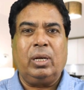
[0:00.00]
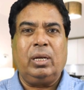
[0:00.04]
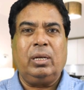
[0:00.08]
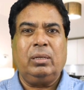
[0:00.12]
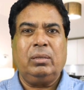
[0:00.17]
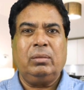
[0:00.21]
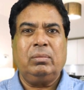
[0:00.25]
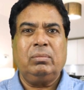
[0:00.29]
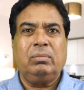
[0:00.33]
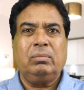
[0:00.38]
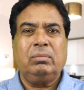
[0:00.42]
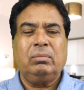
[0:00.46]
का
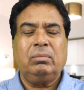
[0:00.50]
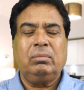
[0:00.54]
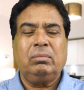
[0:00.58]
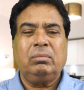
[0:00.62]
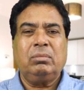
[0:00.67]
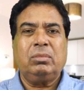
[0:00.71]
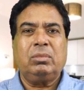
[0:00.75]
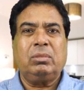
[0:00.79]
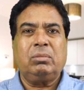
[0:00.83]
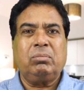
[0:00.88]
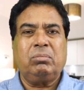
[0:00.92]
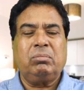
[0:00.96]

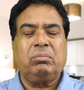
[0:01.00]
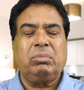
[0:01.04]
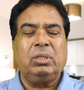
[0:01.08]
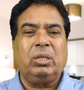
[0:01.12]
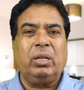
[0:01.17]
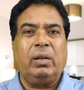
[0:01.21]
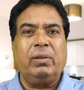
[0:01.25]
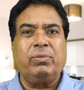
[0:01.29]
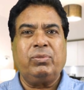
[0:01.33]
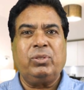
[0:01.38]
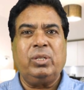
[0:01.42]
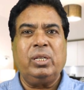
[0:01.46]
की
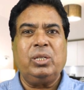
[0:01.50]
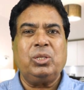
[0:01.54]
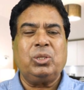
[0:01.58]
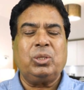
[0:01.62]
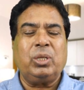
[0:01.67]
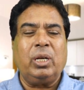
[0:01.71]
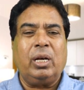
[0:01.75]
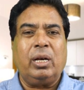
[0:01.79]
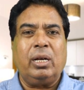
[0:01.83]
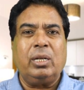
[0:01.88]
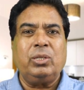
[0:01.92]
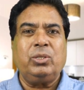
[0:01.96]
तरफ से
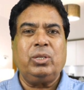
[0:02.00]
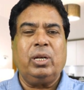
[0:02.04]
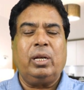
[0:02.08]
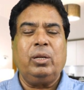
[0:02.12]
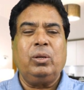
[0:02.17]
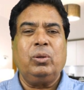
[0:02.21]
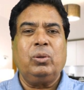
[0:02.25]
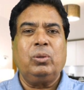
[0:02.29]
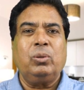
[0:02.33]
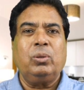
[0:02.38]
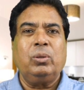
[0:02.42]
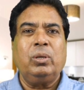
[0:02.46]
इश्तहार
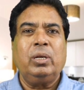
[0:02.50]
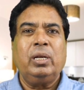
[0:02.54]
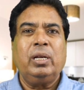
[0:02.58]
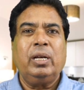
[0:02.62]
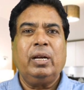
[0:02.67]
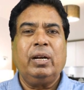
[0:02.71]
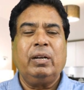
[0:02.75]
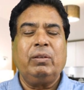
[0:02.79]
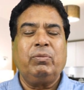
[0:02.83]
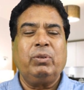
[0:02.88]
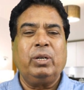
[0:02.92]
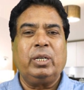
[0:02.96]
जारी हो
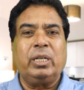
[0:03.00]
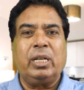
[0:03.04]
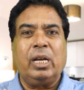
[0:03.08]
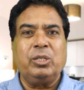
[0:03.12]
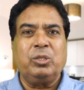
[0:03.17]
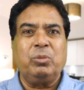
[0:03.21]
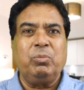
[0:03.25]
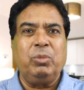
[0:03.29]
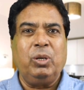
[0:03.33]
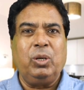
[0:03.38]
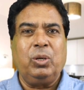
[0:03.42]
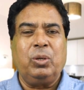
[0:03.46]

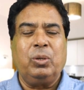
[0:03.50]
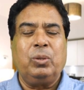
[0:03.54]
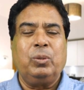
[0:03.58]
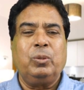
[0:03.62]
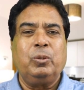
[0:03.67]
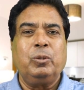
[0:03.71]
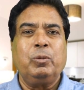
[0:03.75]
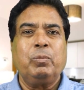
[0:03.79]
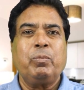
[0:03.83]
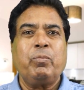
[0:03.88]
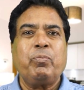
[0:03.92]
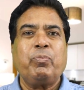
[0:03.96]
एडवर्टाइजमेंट हो
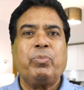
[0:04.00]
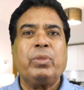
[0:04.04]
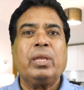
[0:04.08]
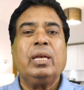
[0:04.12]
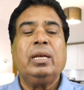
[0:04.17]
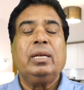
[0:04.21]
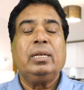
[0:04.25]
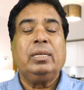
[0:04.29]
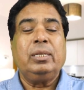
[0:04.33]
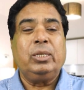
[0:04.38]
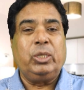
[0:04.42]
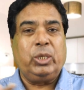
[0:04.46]

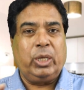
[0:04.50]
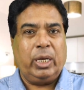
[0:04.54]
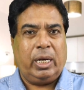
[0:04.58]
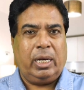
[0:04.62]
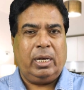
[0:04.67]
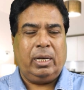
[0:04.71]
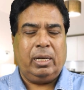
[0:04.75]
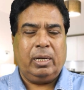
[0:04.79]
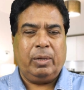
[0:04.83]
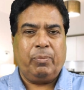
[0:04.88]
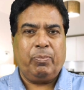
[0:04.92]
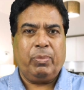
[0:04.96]
या
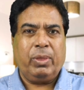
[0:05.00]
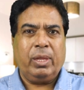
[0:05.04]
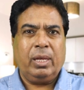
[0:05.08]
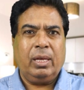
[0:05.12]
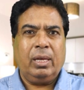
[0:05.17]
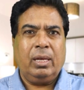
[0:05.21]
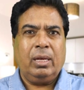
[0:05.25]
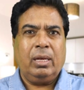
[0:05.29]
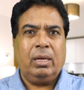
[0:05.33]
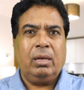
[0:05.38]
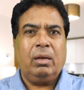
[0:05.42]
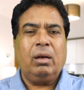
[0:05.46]

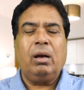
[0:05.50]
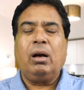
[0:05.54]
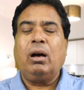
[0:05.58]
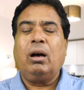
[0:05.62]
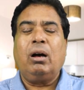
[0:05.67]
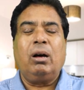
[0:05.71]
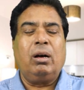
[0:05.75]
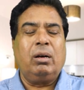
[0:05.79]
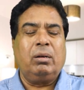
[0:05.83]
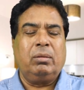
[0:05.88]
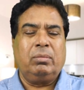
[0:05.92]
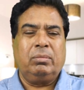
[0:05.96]

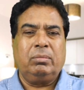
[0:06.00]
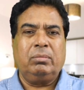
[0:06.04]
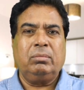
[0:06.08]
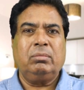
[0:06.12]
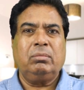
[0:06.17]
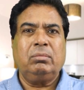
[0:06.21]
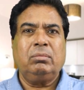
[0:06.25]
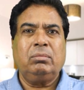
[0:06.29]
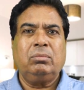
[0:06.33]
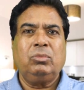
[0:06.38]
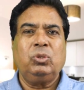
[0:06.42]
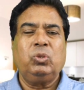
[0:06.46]
आम
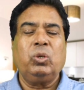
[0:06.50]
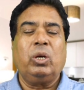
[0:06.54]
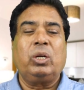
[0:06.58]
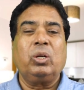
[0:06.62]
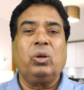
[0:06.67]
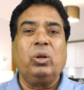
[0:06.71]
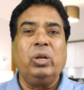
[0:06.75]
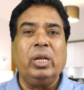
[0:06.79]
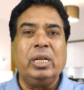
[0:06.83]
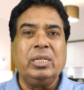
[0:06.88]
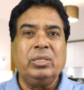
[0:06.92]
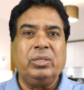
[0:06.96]
जो
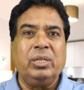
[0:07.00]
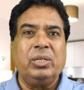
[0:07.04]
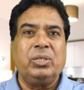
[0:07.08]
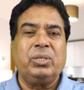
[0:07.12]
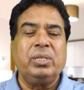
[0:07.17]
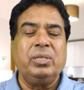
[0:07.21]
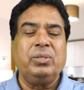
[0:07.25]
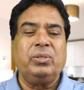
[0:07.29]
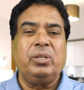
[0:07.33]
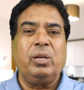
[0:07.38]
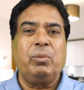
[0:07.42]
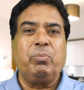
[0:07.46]

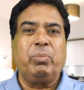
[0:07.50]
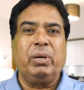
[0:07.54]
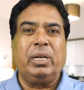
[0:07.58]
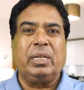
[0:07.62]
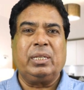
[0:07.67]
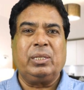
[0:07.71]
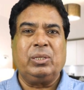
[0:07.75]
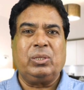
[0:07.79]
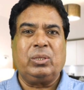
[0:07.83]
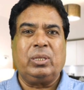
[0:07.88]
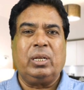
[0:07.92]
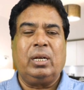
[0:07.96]
ऑर्गेनाइजेशन हैं
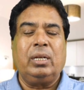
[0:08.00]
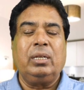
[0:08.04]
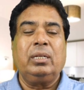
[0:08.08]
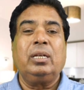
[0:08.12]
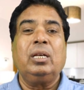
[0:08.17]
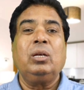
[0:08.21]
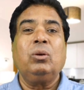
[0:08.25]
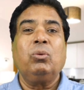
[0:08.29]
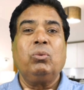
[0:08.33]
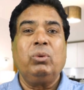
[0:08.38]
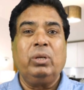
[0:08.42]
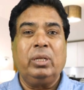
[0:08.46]
पाकिस्तान
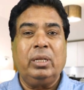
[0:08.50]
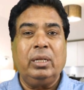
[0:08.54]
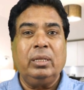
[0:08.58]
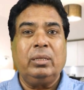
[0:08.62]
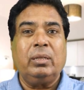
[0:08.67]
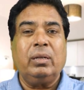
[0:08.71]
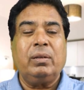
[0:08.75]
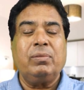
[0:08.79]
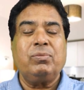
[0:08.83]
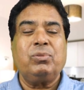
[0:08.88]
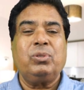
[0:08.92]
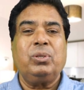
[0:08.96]
की उनकी
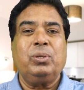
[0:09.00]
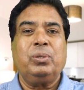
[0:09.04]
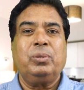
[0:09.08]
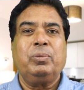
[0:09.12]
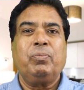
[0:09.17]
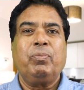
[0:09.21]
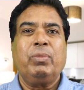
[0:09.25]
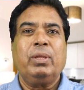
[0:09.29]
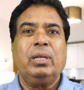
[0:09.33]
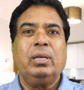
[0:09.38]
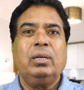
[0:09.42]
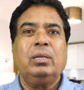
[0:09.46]
तरफ से हो
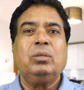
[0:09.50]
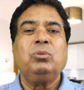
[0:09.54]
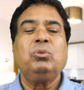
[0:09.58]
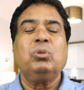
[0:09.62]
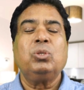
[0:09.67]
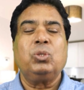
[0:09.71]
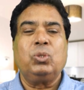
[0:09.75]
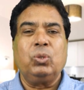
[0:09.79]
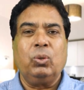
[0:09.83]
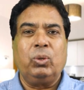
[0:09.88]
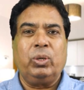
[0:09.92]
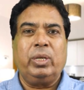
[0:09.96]
जो
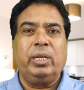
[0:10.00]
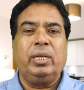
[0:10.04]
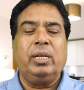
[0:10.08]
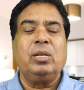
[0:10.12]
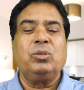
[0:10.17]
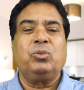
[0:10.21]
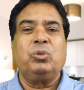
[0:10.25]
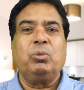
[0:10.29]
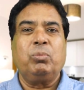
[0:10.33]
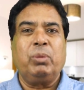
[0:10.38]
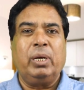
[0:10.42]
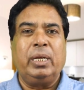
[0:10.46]
छोटे
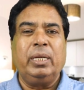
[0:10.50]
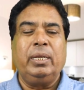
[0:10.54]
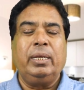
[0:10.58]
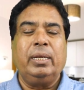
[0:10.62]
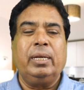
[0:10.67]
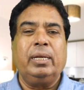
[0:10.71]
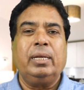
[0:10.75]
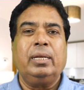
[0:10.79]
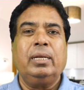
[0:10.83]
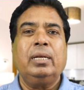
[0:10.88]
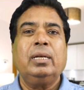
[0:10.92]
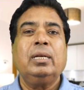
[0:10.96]
हैं सूबाई
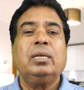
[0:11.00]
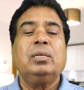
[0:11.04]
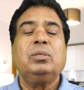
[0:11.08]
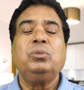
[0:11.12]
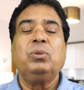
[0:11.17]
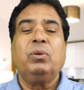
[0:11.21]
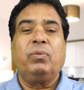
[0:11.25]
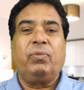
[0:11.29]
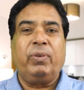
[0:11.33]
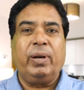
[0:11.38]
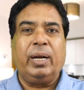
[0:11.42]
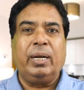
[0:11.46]
हैं
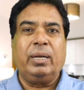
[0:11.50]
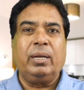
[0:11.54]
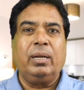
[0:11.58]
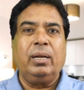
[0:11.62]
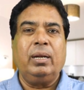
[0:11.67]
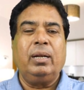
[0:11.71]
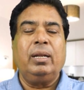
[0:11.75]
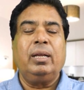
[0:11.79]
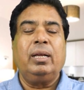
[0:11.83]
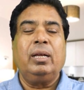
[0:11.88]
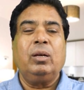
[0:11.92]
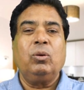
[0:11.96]
जो
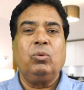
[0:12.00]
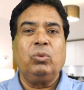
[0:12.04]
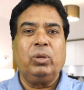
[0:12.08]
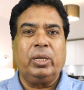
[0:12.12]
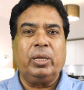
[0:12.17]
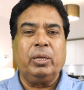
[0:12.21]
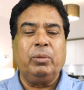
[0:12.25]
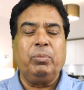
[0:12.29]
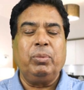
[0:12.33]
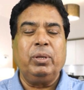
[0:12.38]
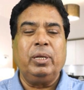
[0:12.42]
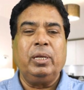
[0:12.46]
फेडरल हैं
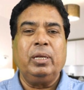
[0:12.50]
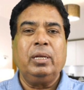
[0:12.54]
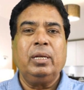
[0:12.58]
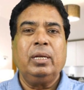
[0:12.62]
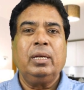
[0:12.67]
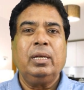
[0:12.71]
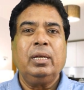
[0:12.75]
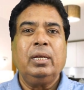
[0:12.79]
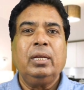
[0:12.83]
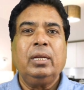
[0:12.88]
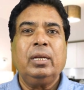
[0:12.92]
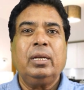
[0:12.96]
उनकी भी
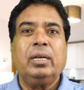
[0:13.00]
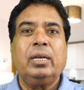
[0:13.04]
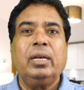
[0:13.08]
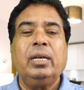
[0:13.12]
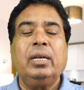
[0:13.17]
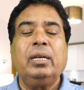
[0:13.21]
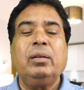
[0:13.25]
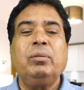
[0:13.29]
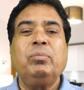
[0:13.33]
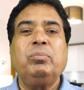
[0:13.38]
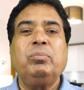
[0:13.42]
कि